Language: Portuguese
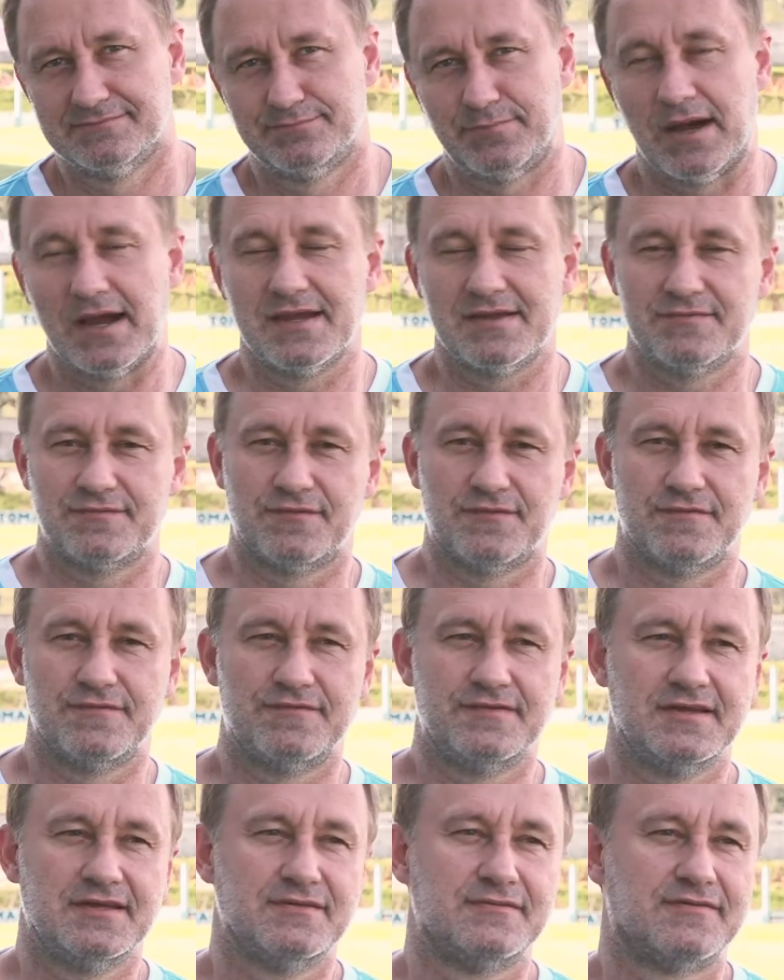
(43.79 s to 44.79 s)
pai
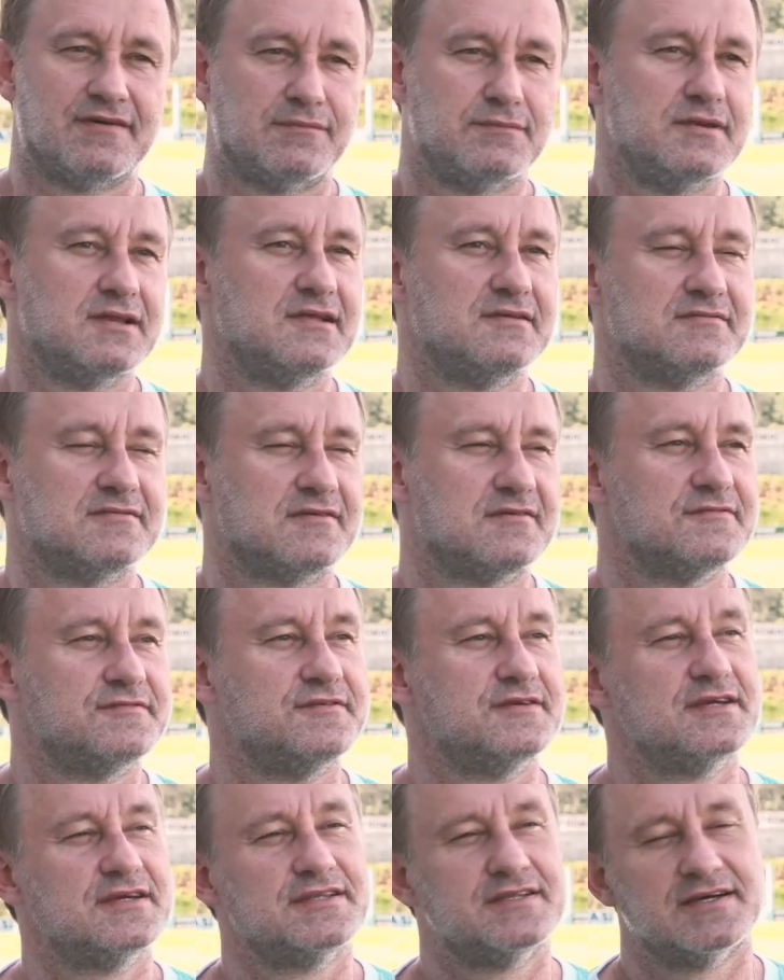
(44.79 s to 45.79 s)
envolvido, família
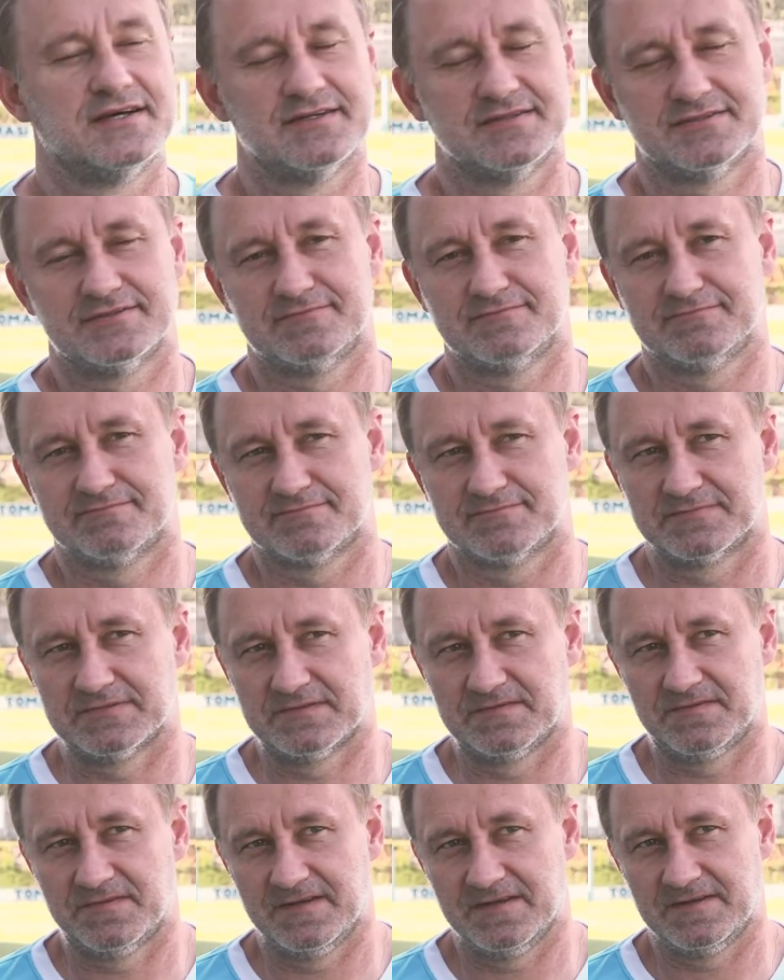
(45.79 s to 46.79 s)
envolvida,
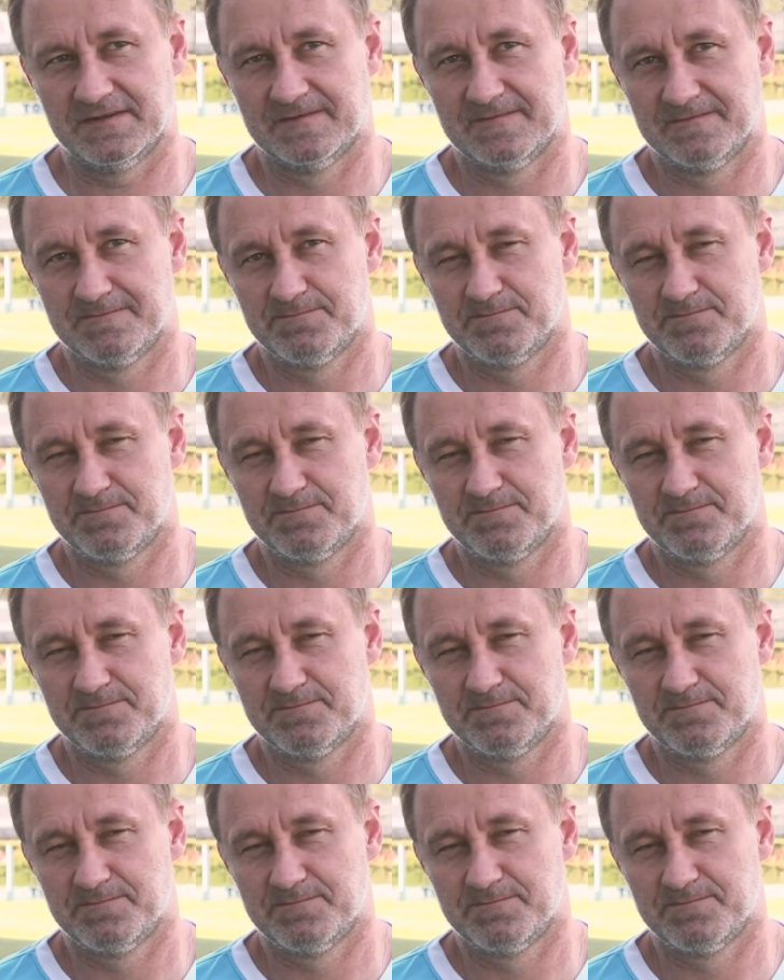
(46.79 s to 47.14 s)
enfim.